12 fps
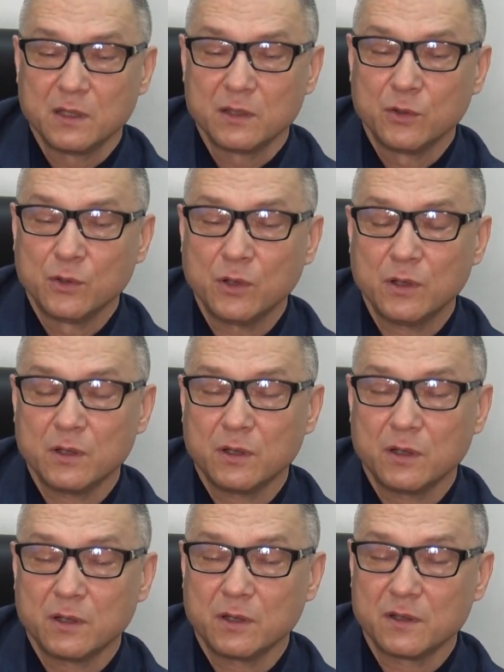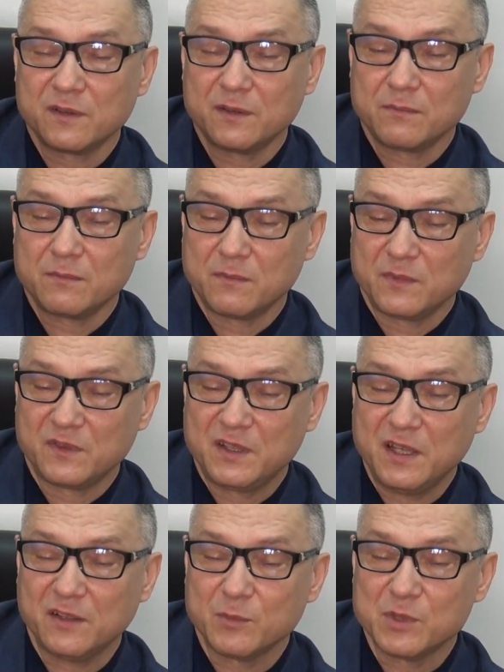Но э,
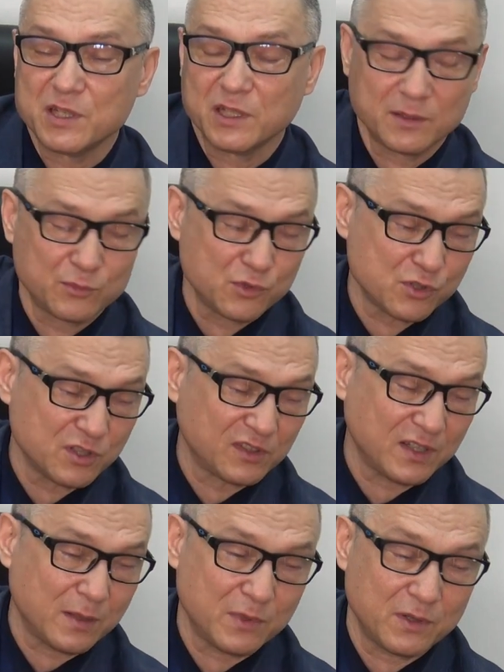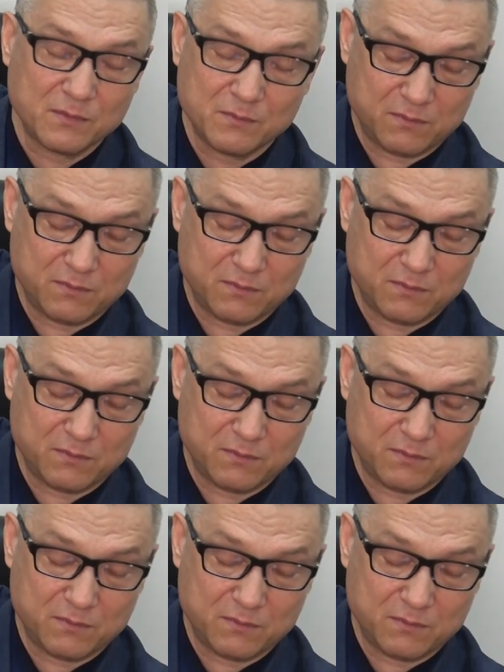здесь мы делаем то же самое.